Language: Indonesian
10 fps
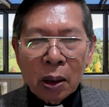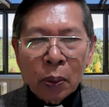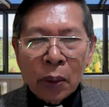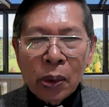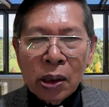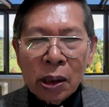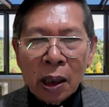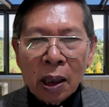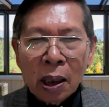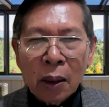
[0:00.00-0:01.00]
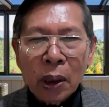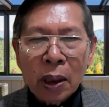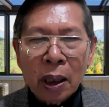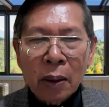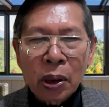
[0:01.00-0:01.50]
Berbicaralah
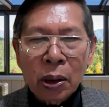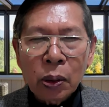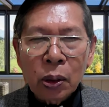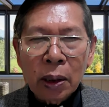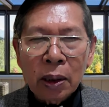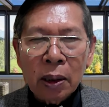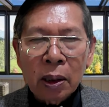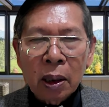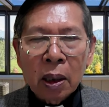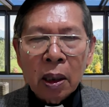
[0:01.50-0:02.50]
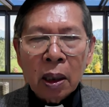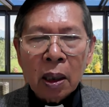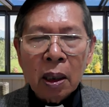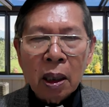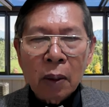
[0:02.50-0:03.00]
kepada kami ya Tuhan,
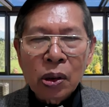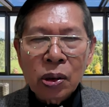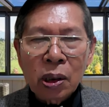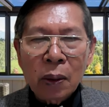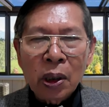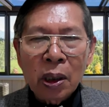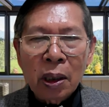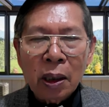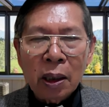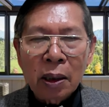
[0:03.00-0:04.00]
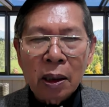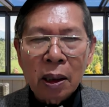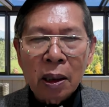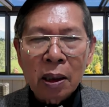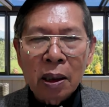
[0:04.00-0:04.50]
karena kami siap
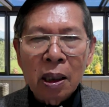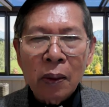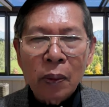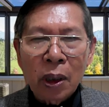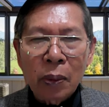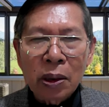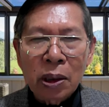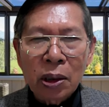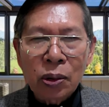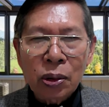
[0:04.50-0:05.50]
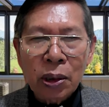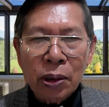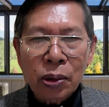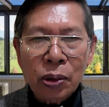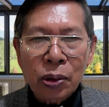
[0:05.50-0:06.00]
mendengarkannya. Di dalam nama Yesus
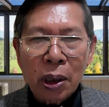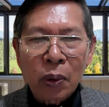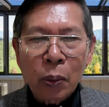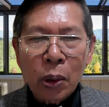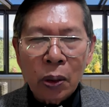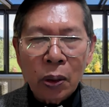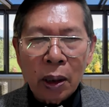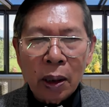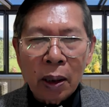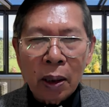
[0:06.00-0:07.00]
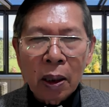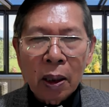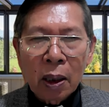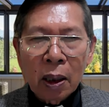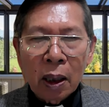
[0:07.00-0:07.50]
Kristus kami berdoa.
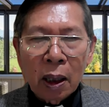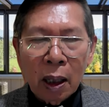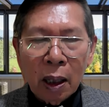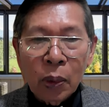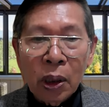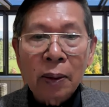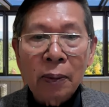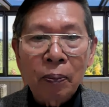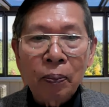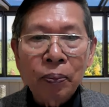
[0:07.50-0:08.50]
Amin.